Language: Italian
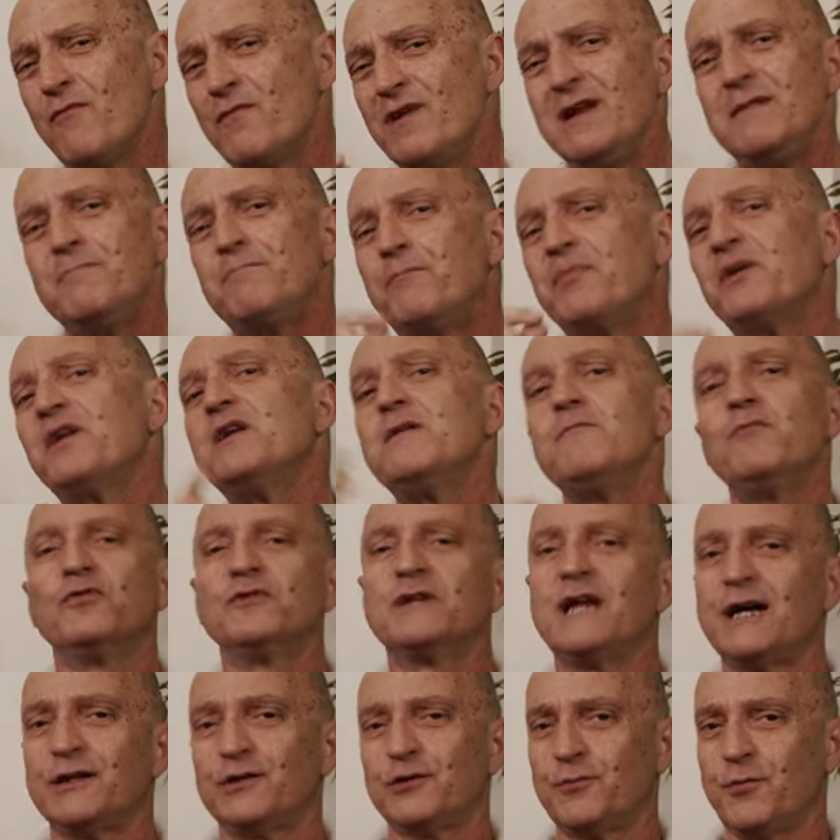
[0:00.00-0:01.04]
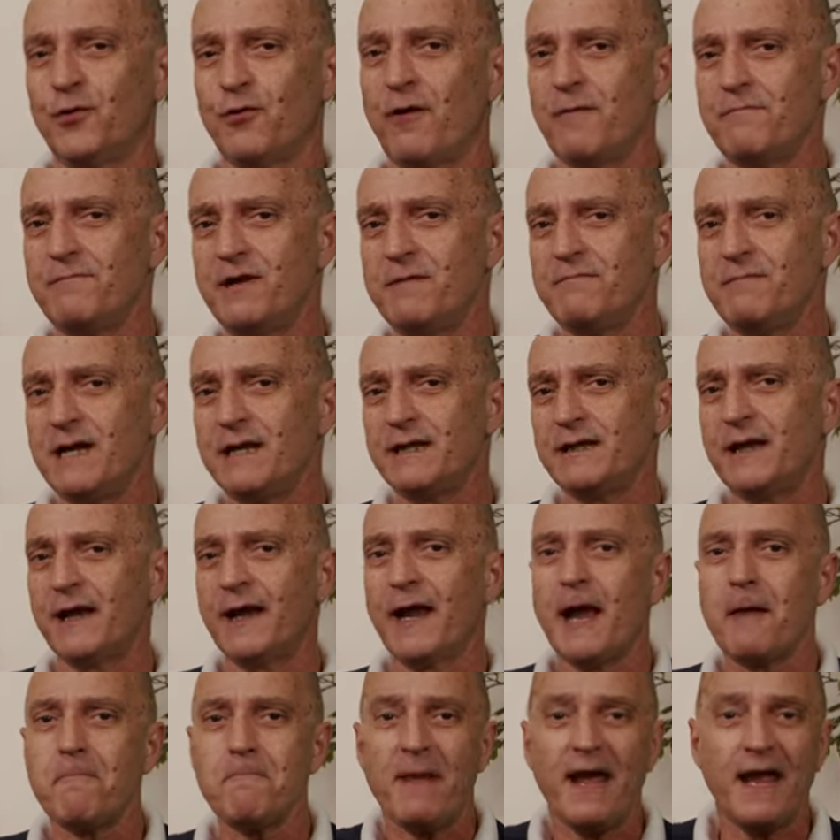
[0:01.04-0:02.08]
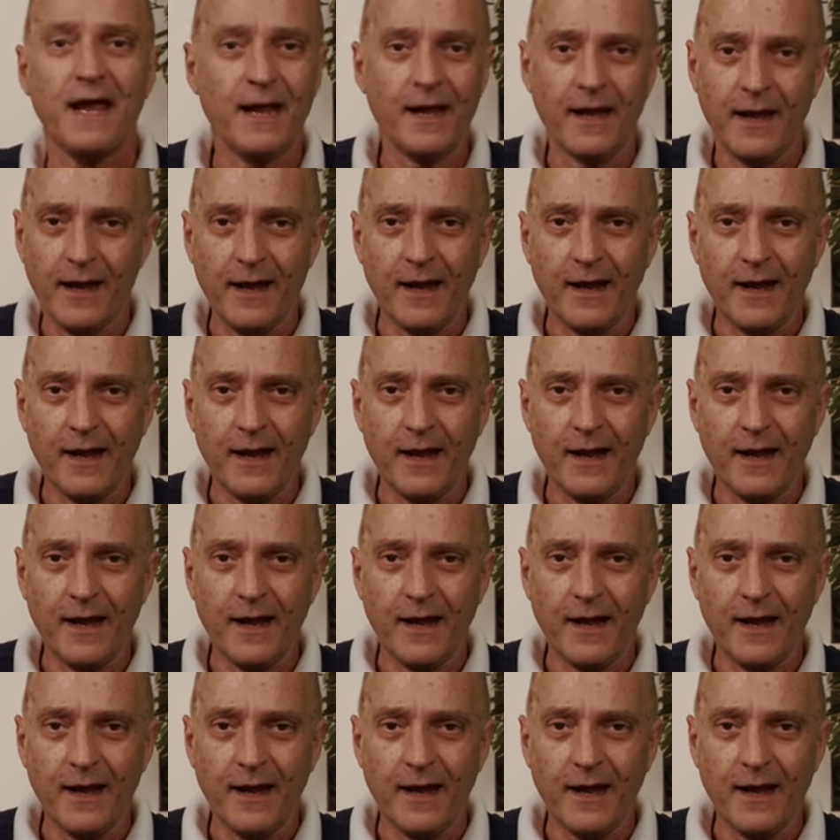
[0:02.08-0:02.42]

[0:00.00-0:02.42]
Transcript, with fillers: il primo dato probabilmente che a me